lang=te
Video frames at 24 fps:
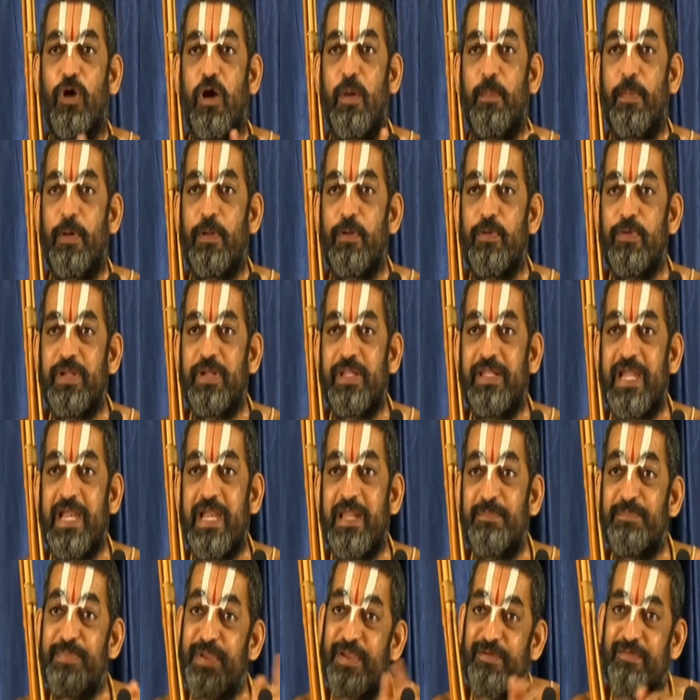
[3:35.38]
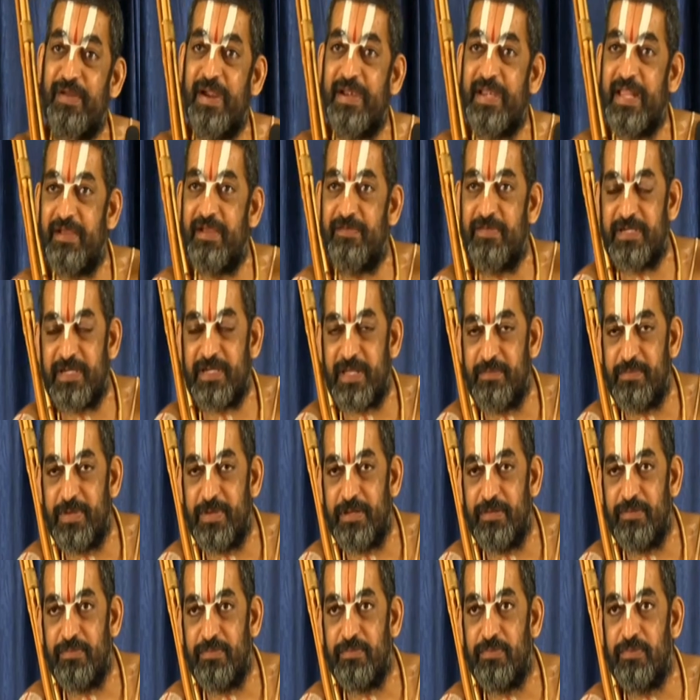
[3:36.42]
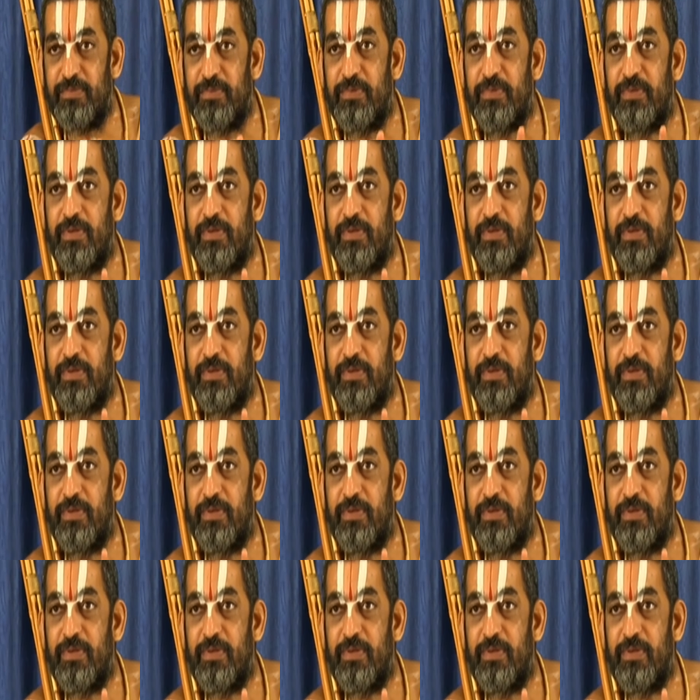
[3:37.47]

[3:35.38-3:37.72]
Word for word: లోపలుండి నడిపేవాడిని ఏమంటాం మనం